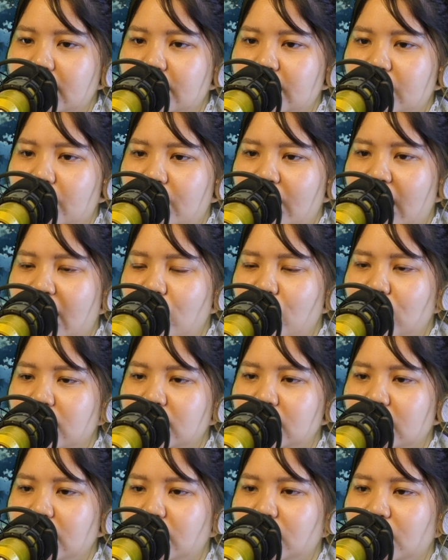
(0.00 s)
Sau khi hai quân
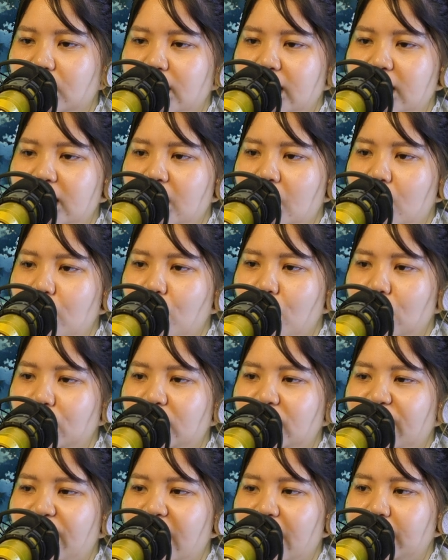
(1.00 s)
sĩ rời đi, Bộ
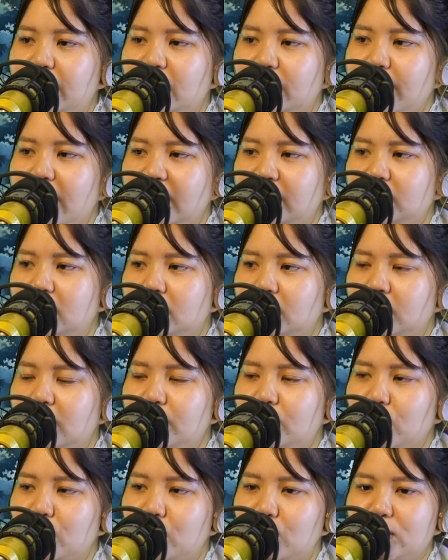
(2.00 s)
Thiên Phàm cưỡi mang tường
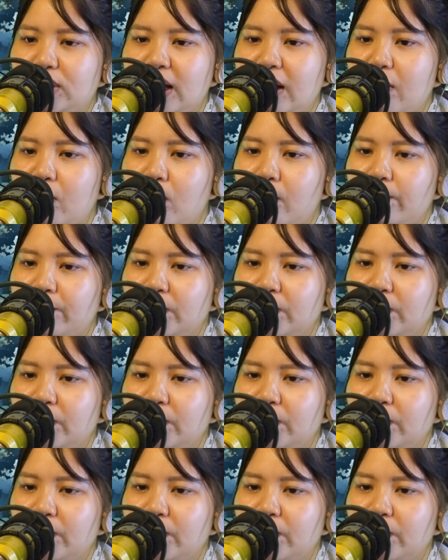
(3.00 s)
tiếp tục đuổi theo.